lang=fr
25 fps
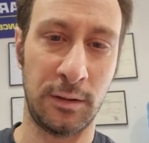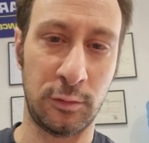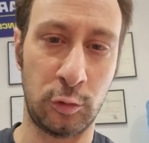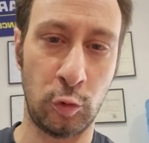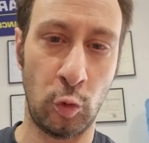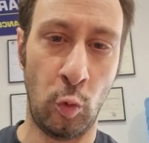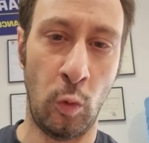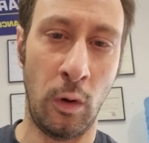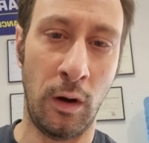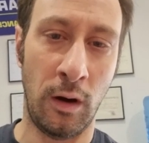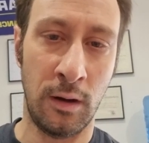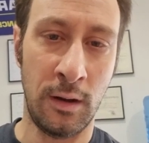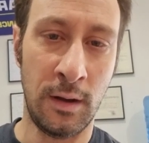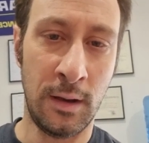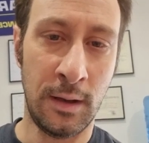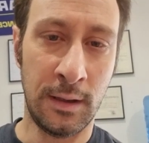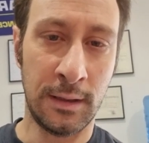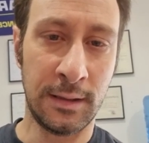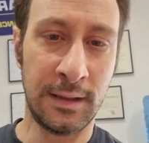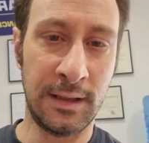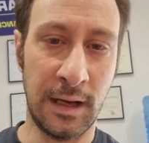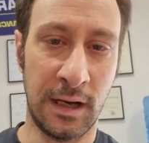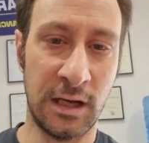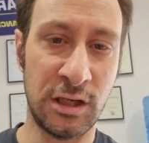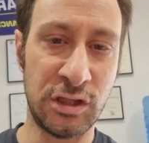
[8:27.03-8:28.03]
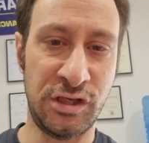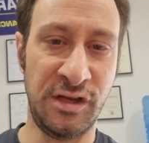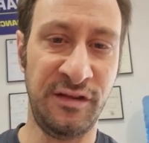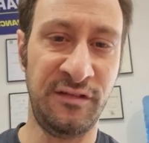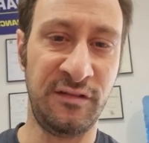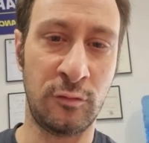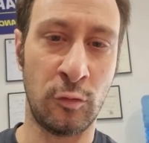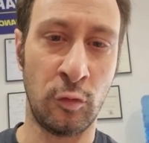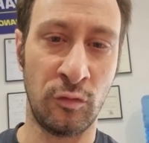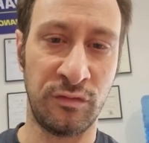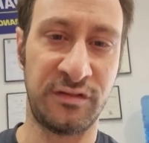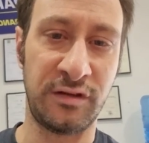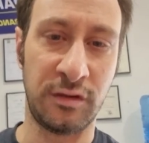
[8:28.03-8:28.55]
trois garagistes
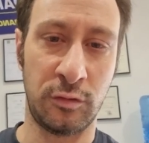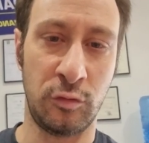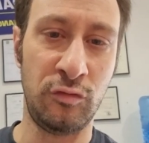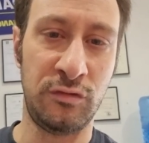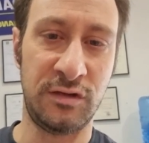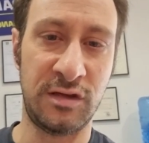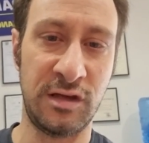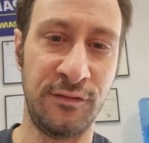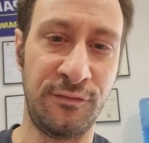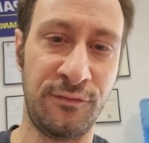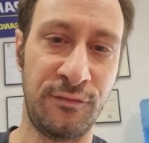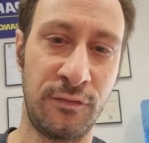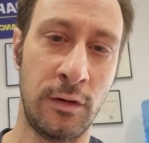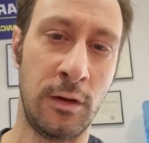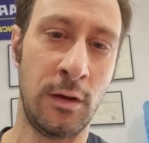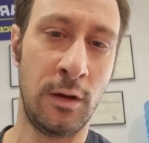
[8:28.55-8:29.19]
consécutifs.